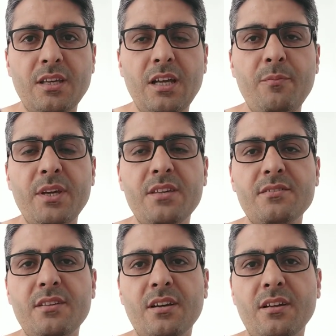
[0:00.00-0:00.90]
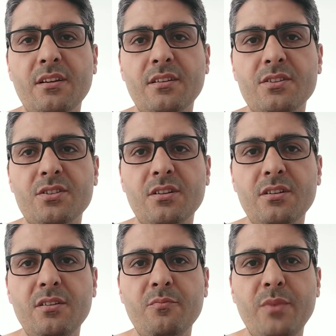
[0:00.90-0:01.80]
Gelmek isteyen
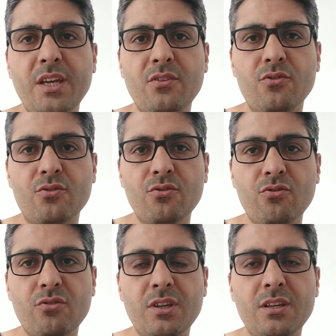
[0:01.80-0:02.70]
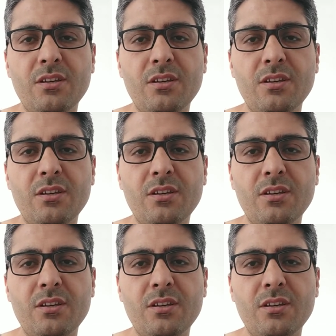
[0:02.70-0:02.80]
arkadaşları bekliyoruz.